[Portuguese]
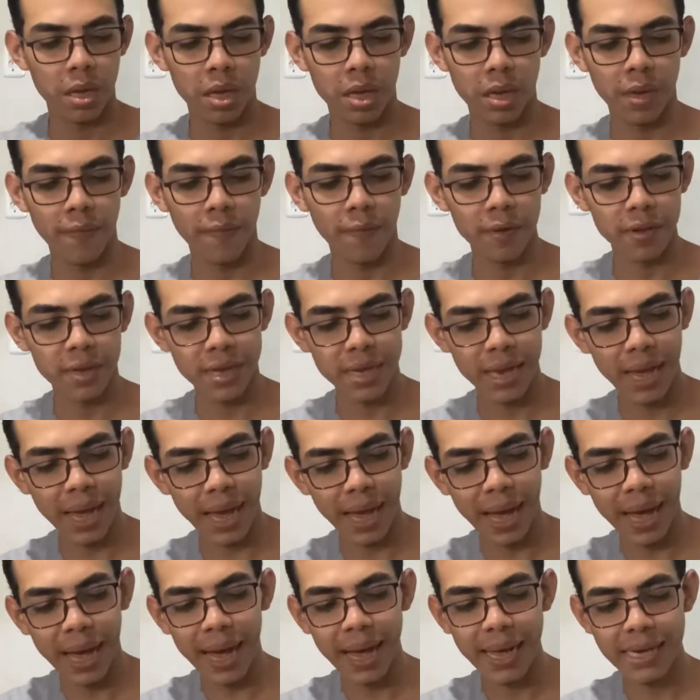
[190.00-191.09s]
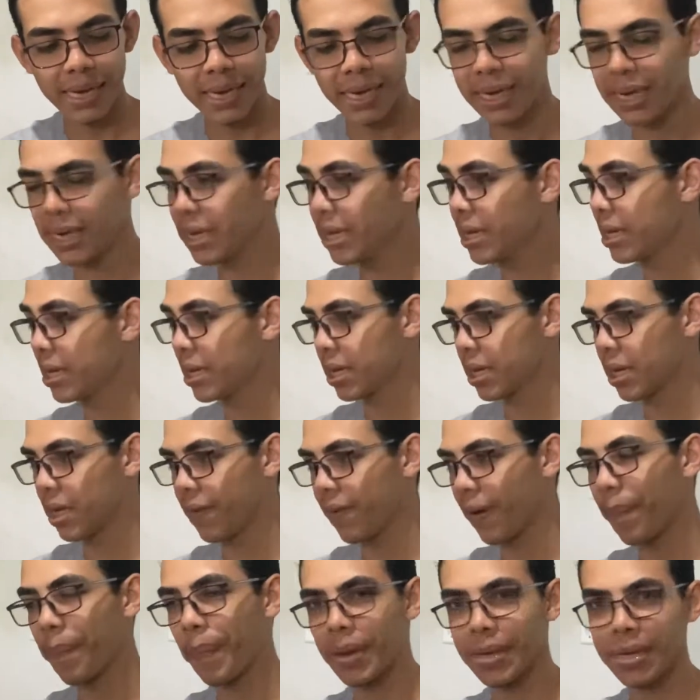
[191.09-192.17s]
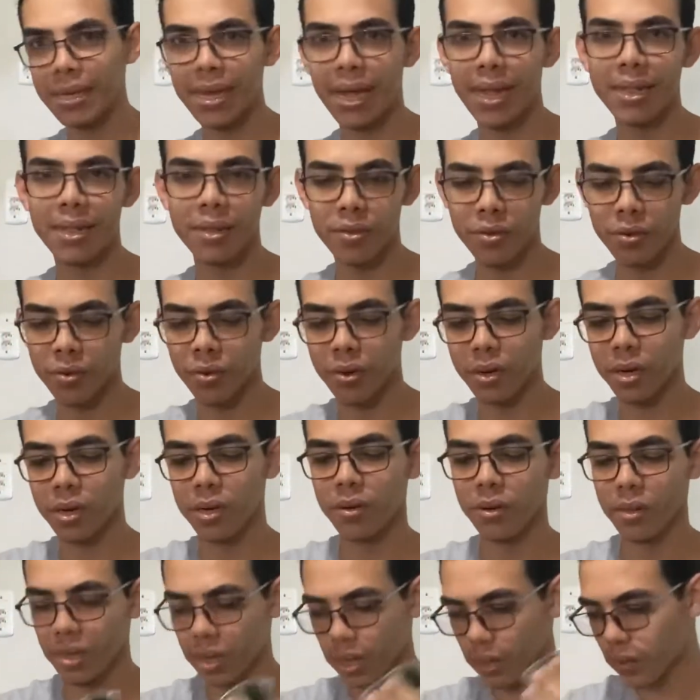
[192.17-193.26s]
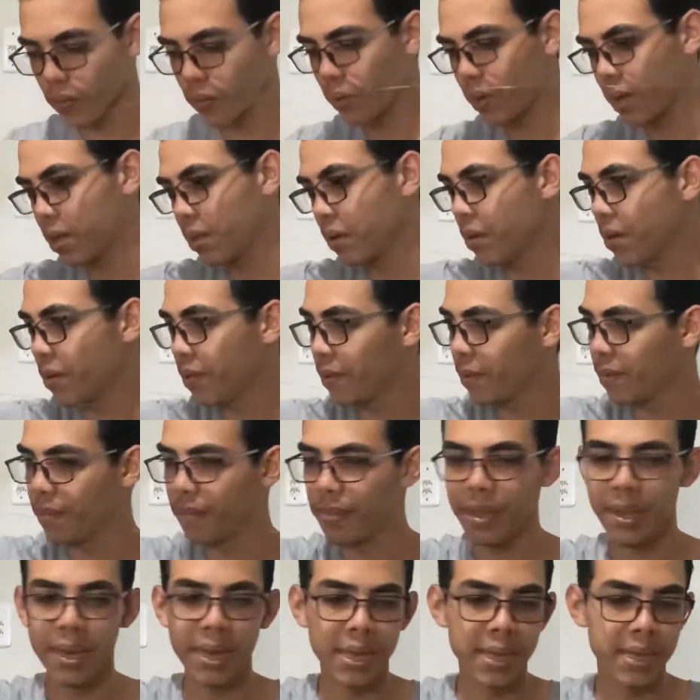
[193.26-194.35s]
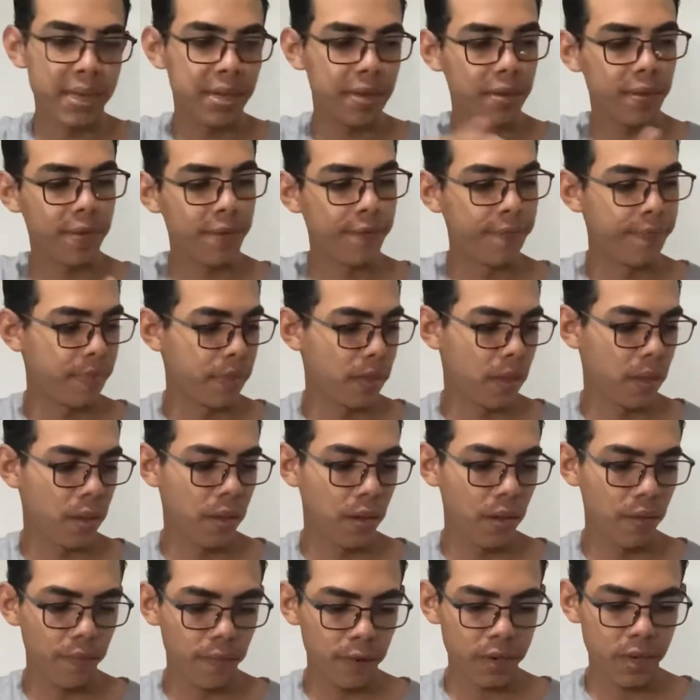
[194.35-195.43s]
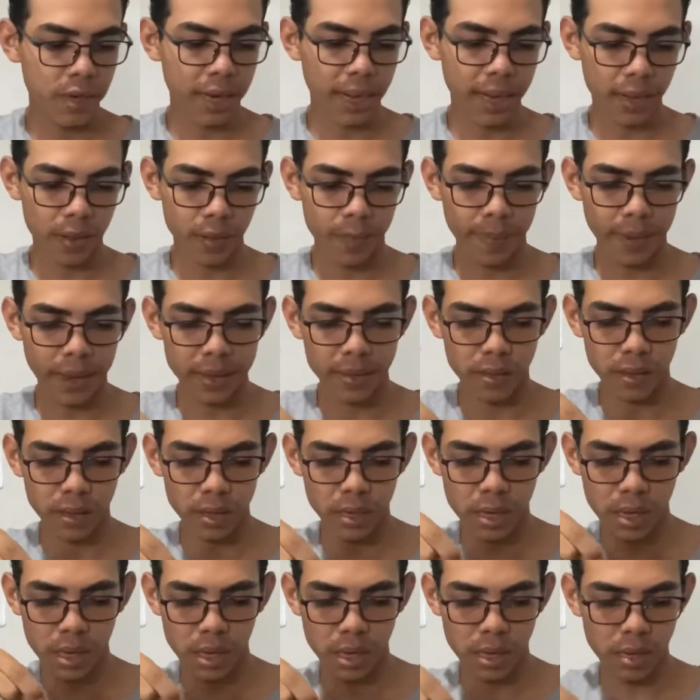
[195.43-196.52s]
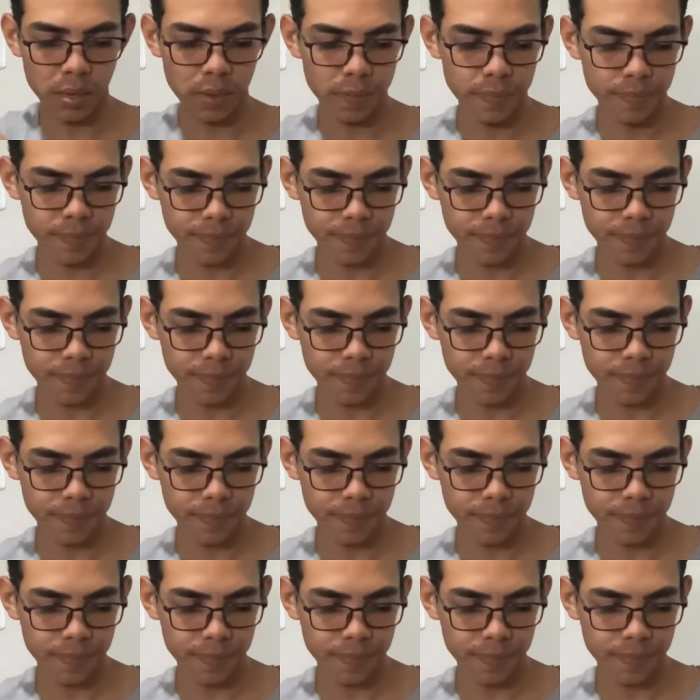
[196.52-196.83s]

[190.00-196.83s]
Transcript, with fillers: que você acha que vai passar dentro do cano tranquilo, beleza? Eu vou tirar aqui o pedaço de linha.